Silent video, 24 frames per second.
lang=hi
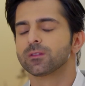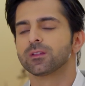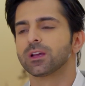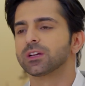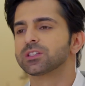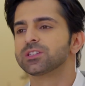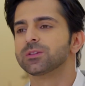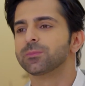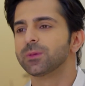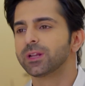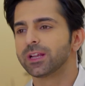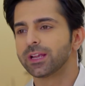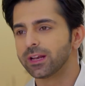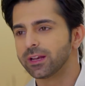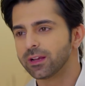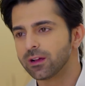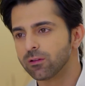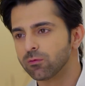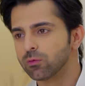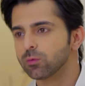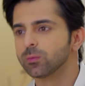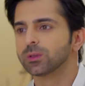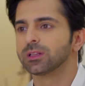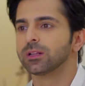साक्षी मेरे कहने
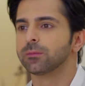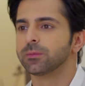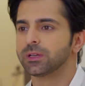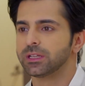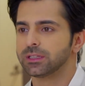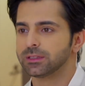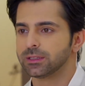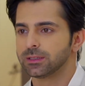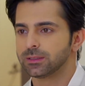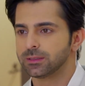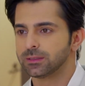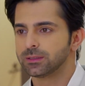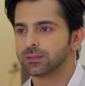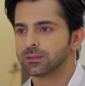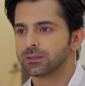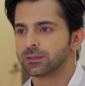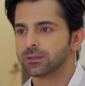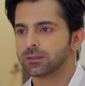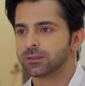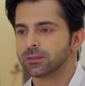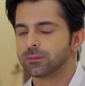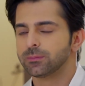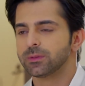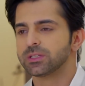का वो मतलब नहीं था
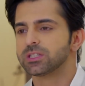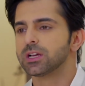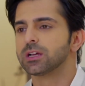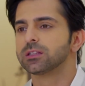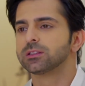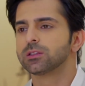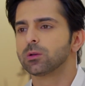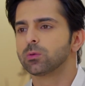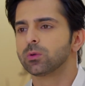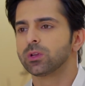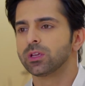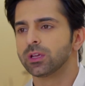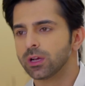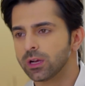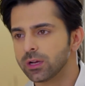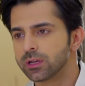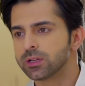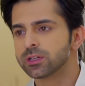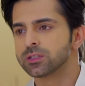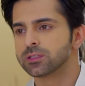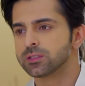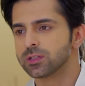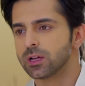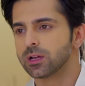मैं जानता हूं कि
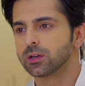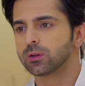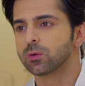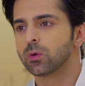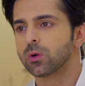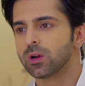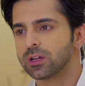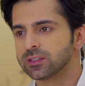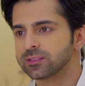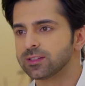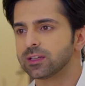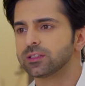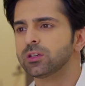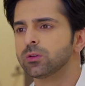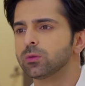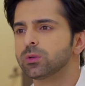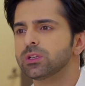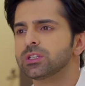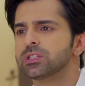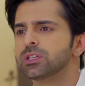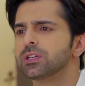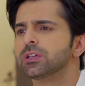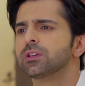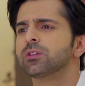हर इंसान को आज़ादी
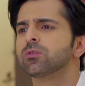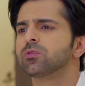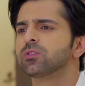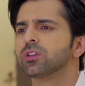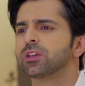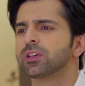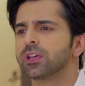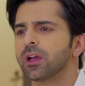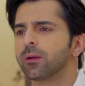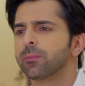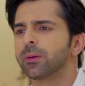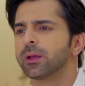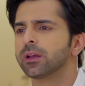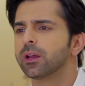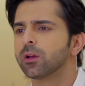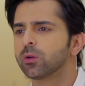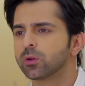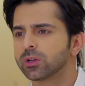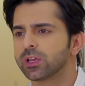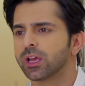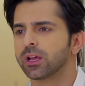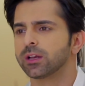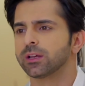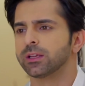होनी चाहिए कि उसे क्या पहनना
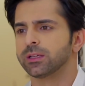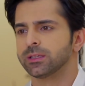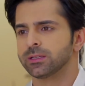है और क्या